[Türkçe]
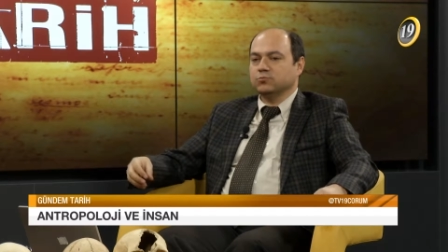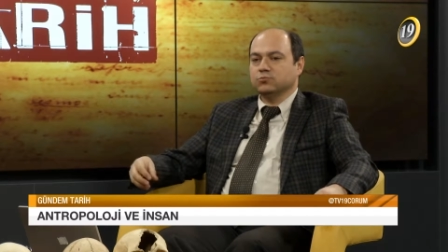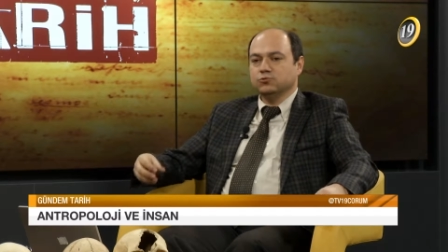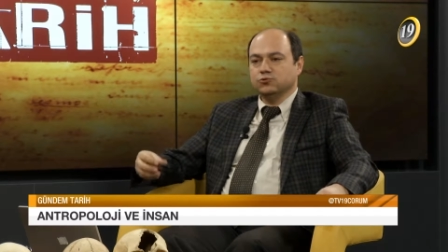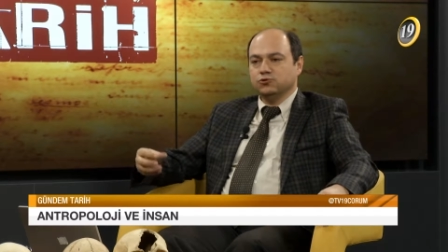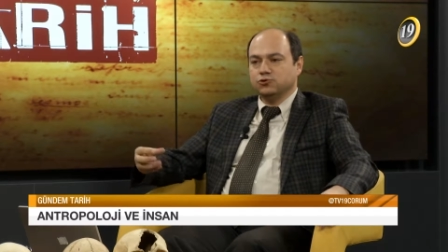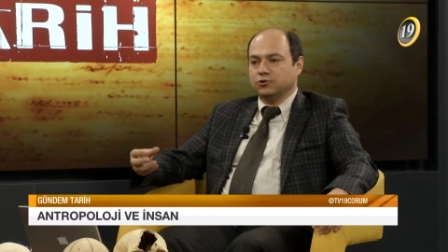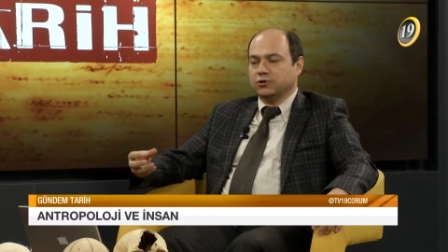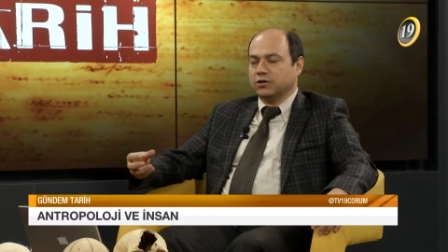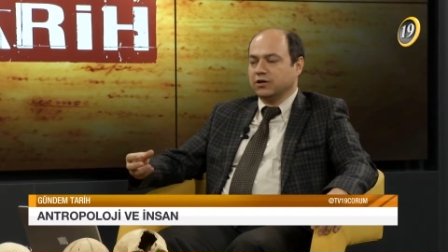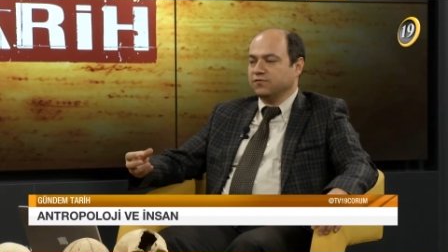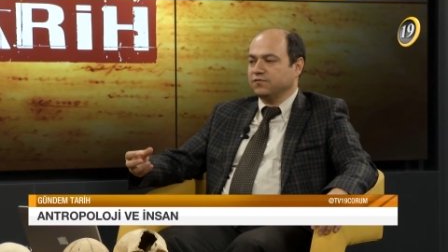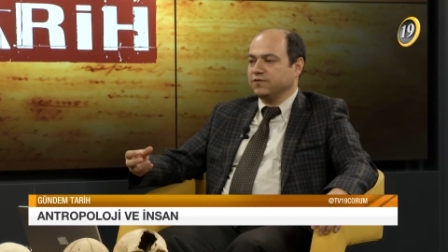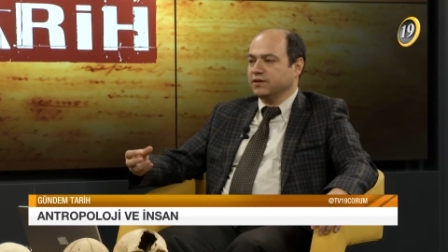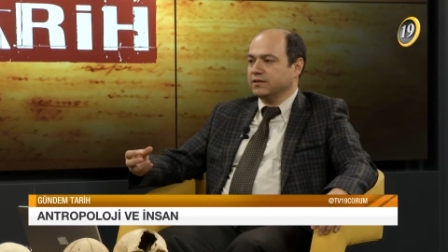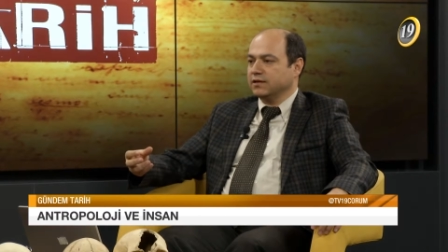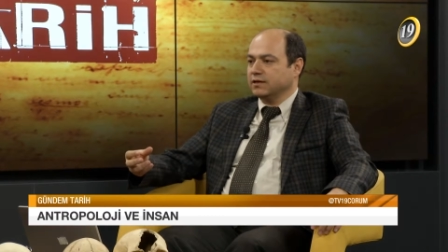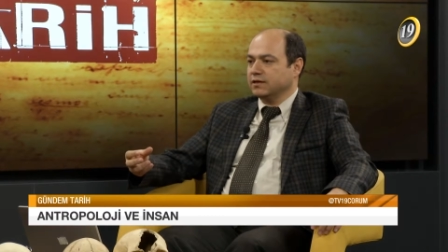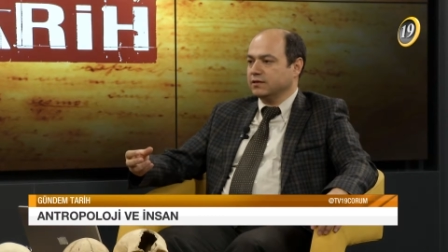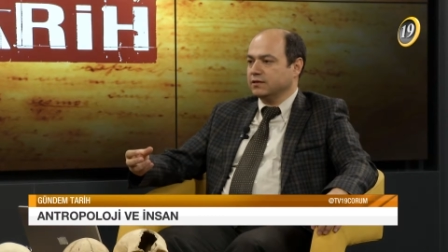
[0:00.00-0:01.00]
bu
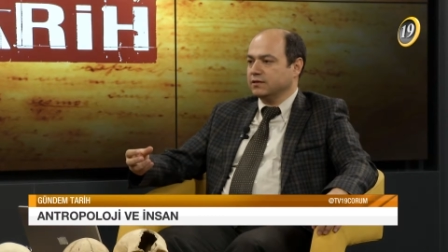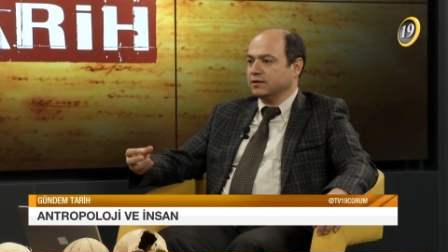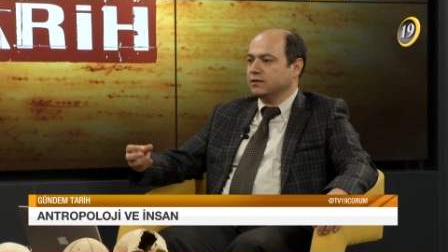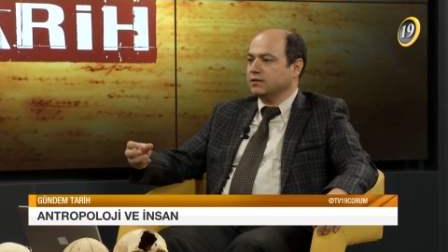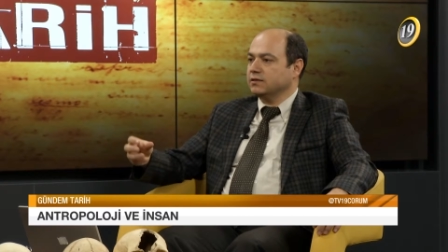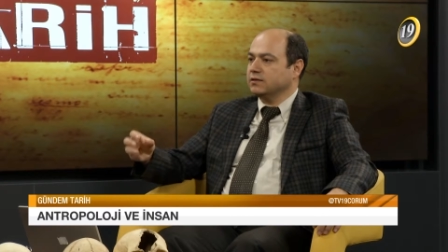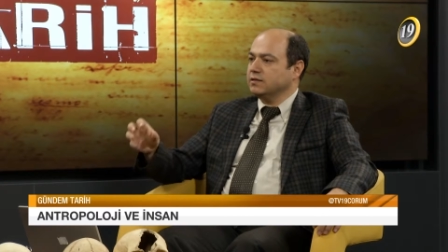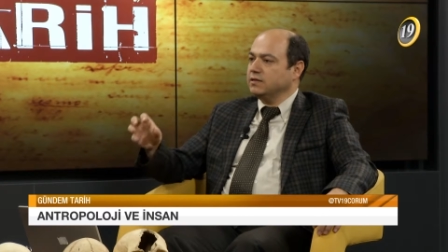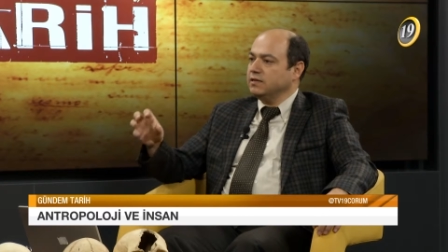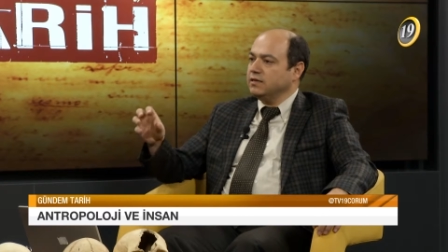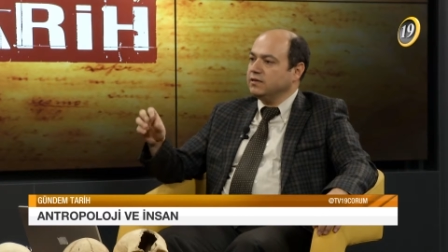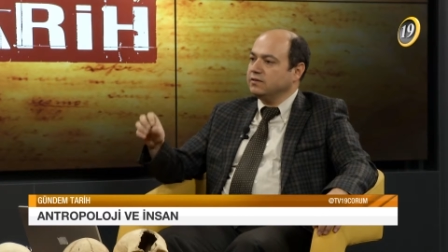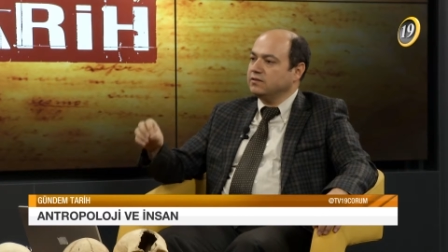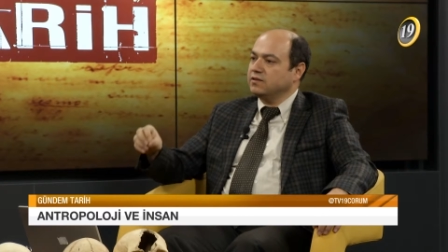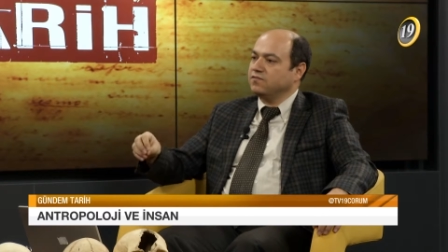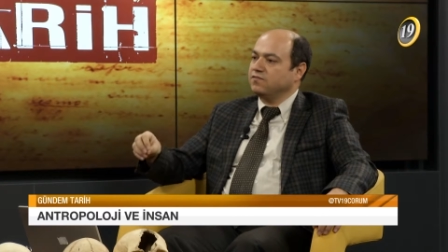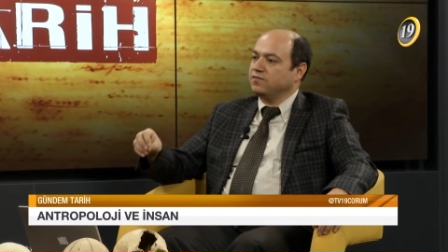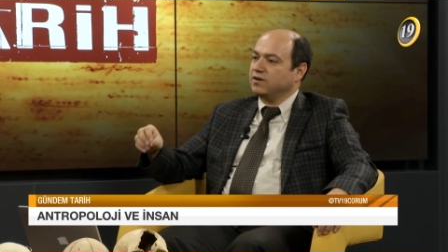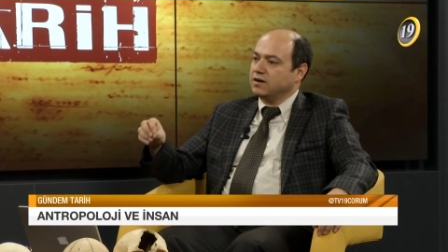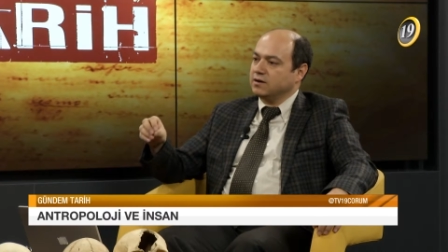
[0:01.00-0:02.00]
coğrafyalarda ilk
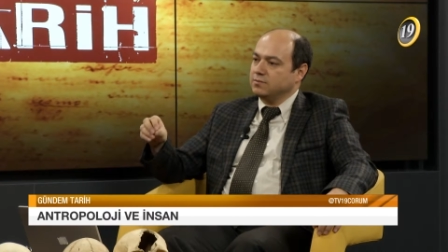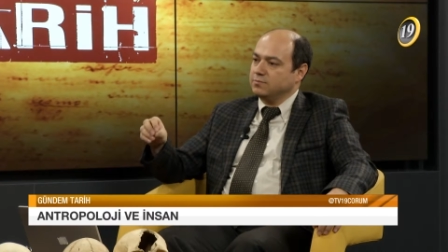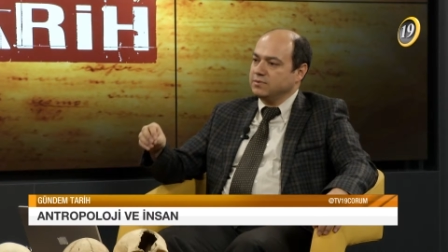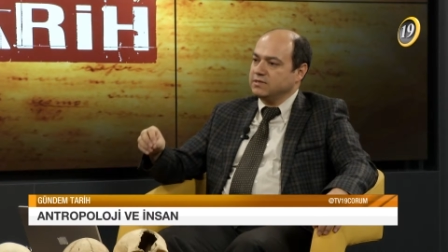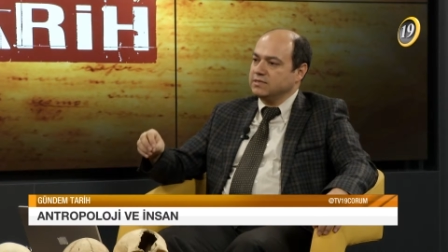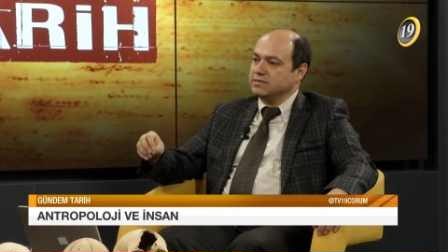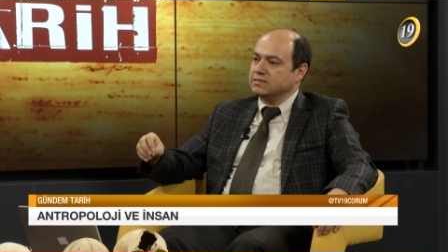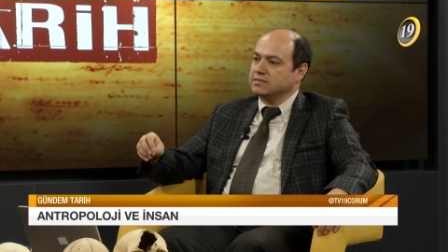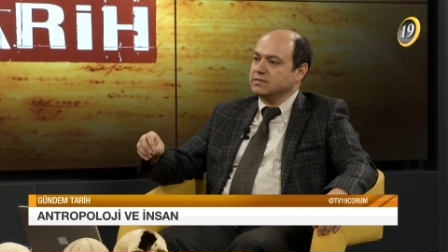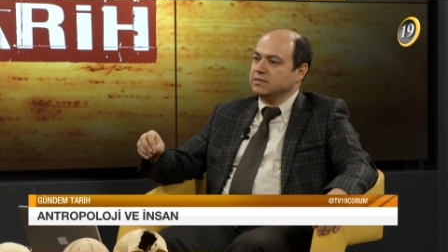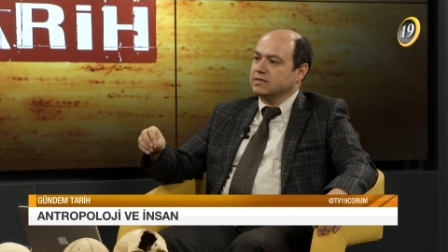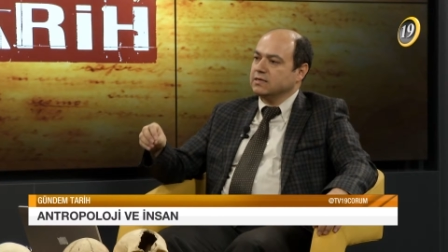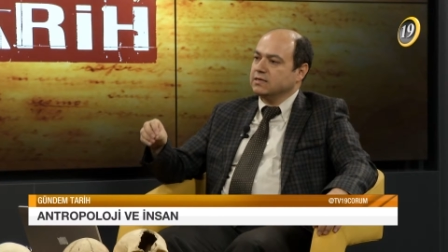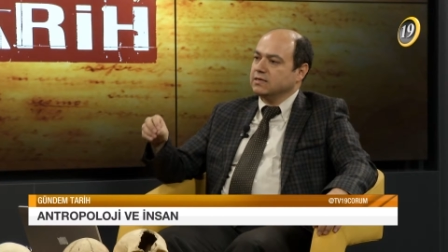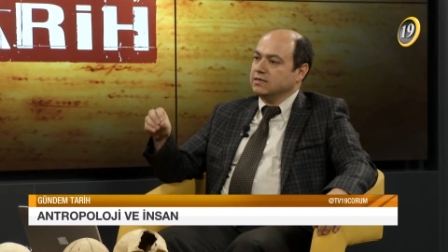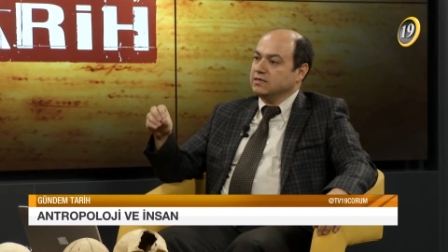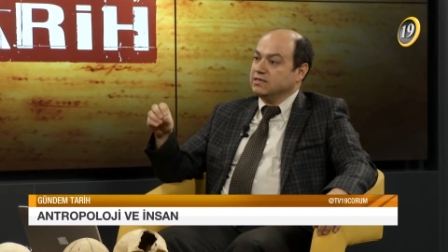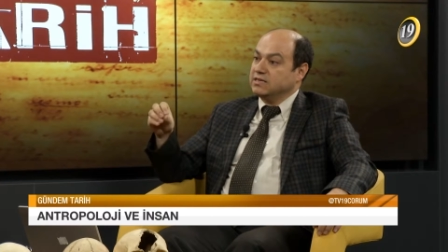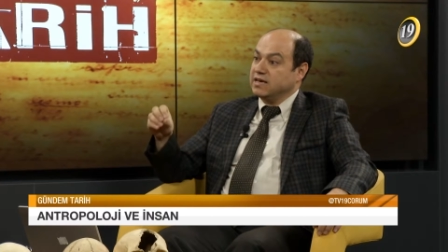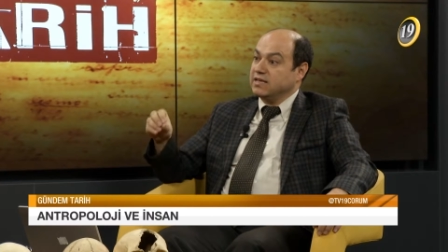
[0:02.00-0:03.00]
defa biz
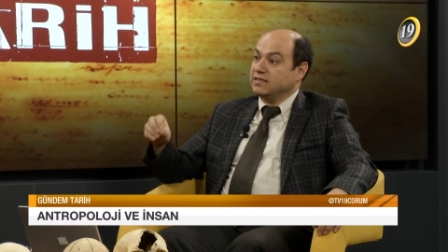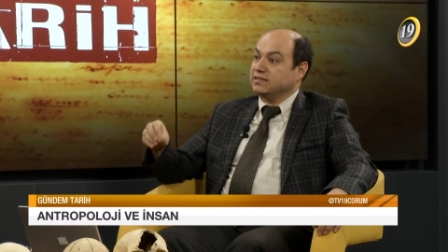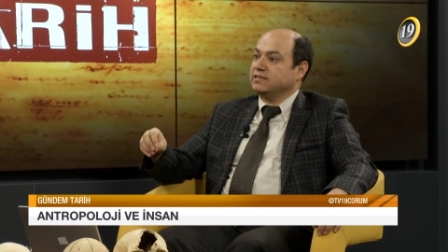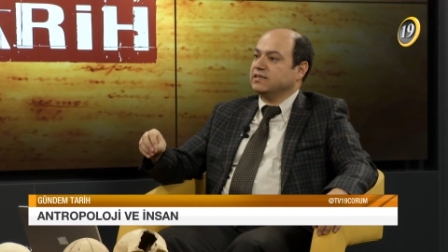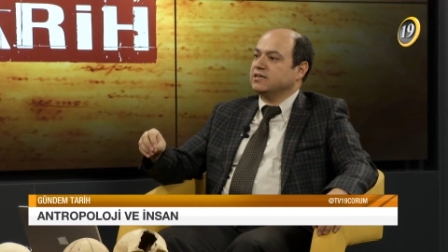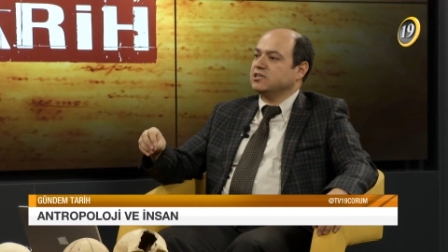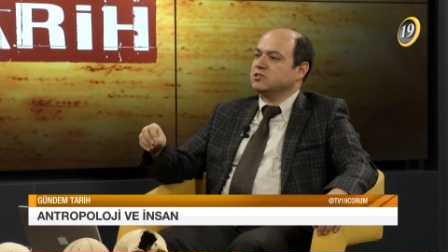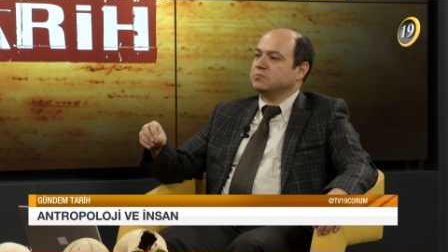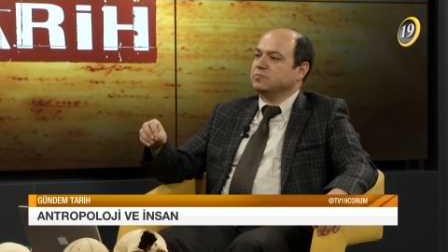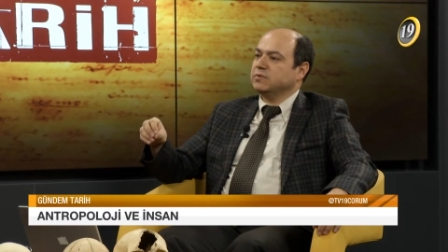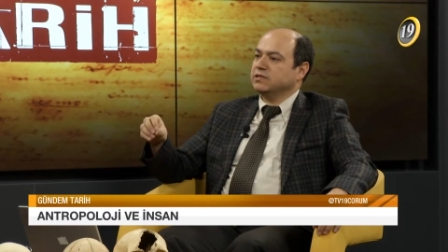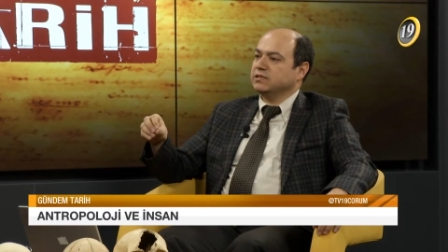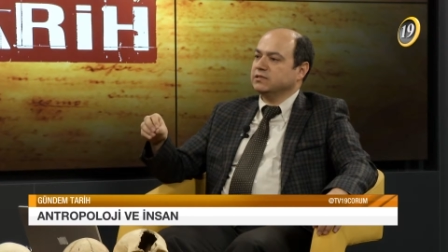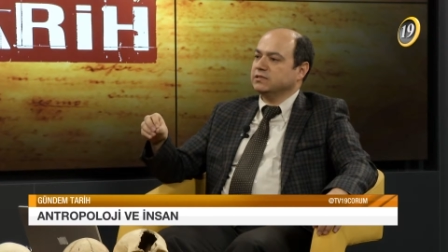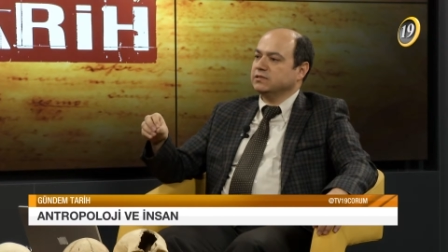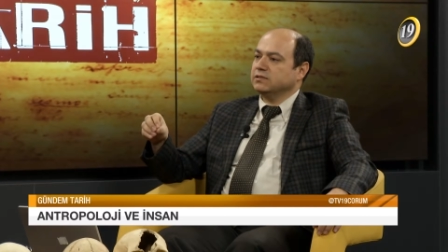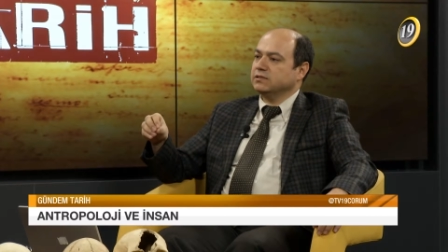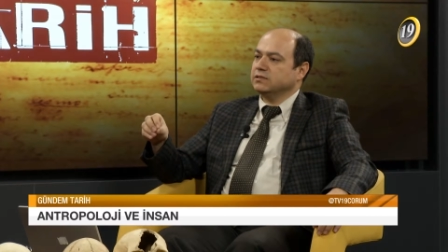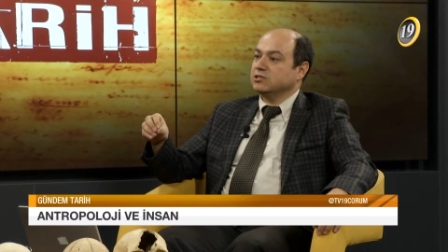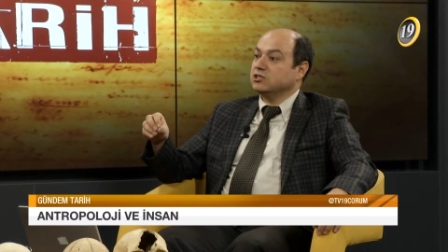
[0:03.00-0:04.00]

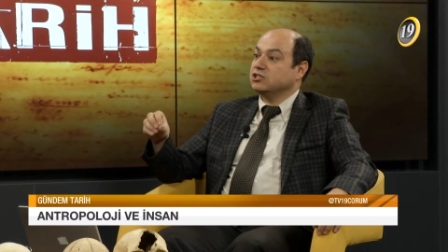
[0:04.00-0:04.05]
kentleşmenin,